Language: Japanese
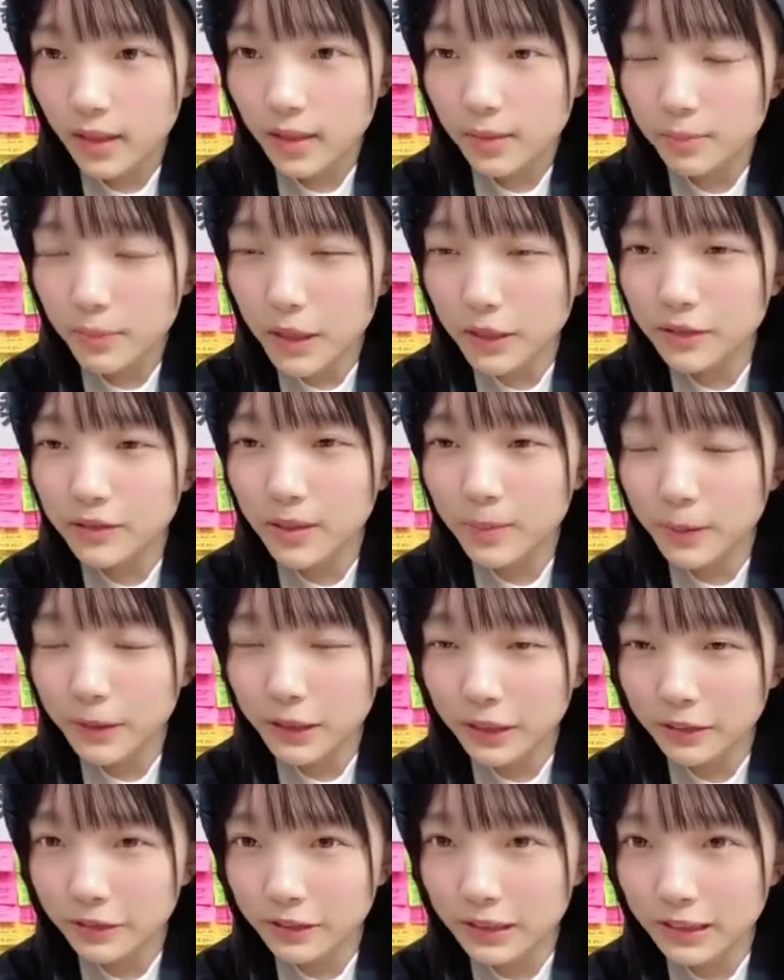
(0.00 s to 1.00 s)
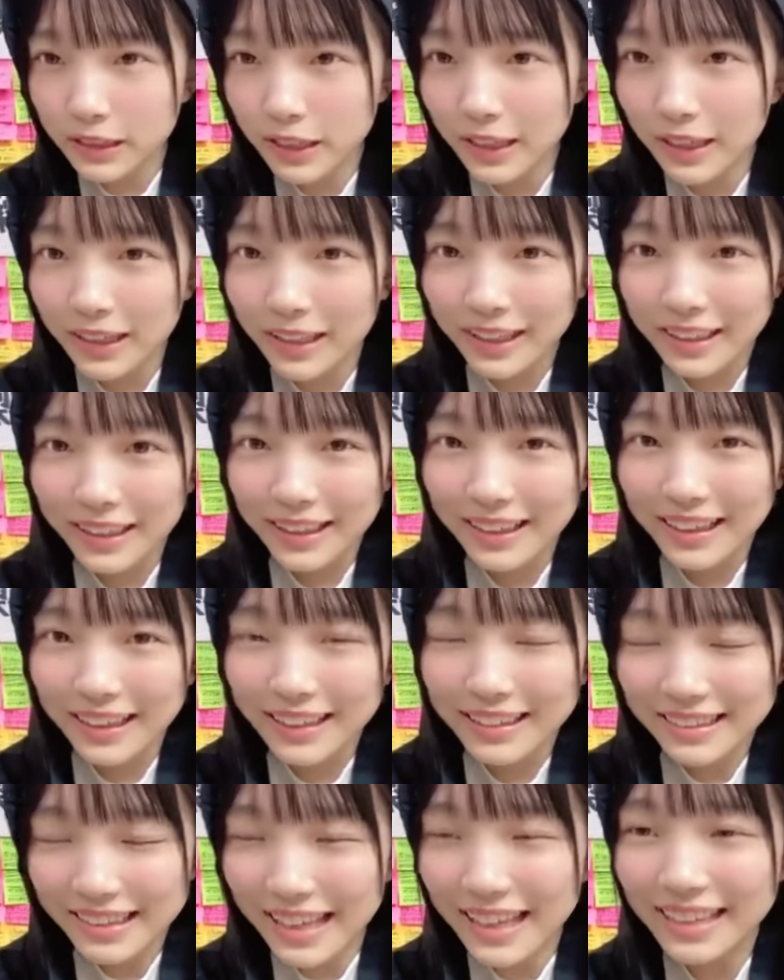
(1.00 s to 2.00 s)
マックはポテトしか。
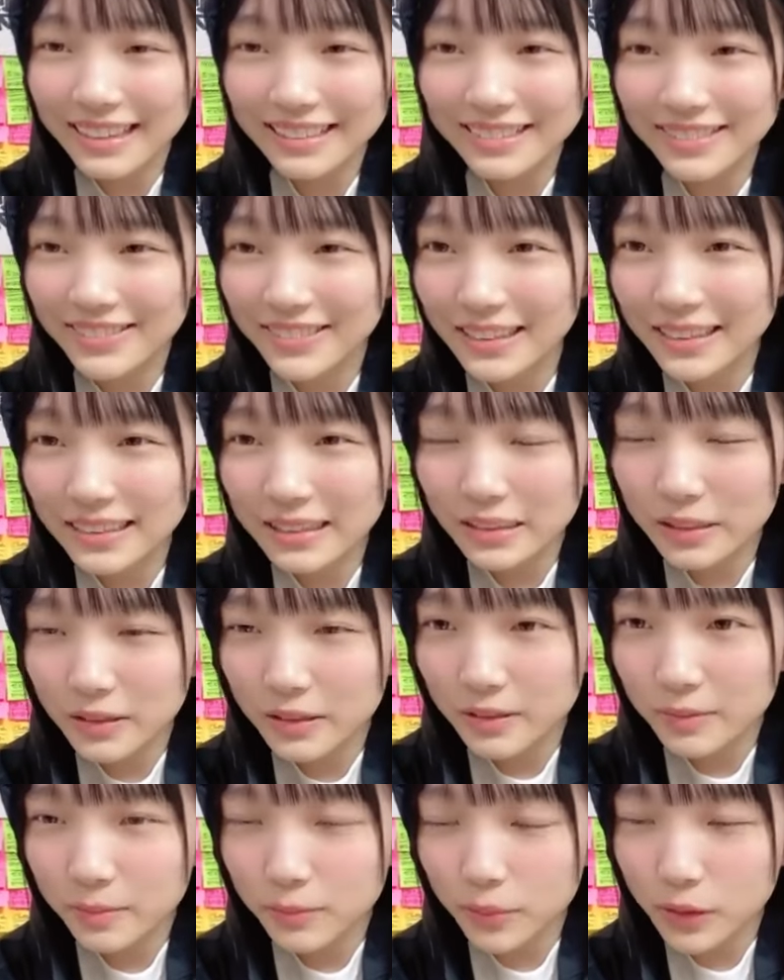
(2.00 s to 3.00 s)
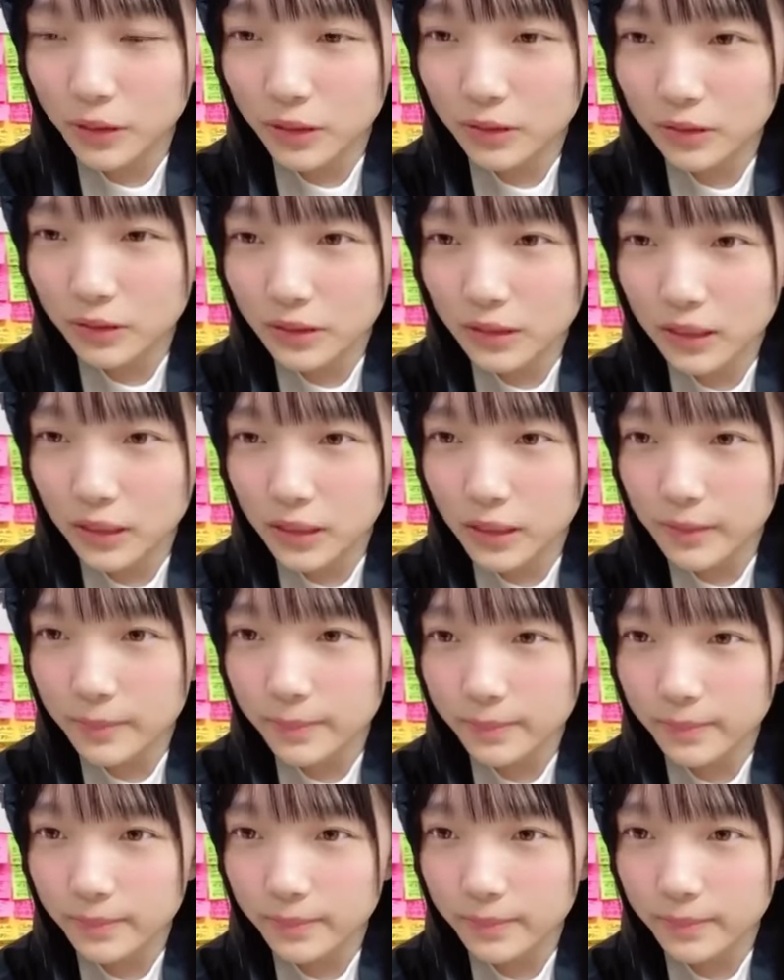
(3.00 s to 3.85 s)
ね。マックのポテト好き。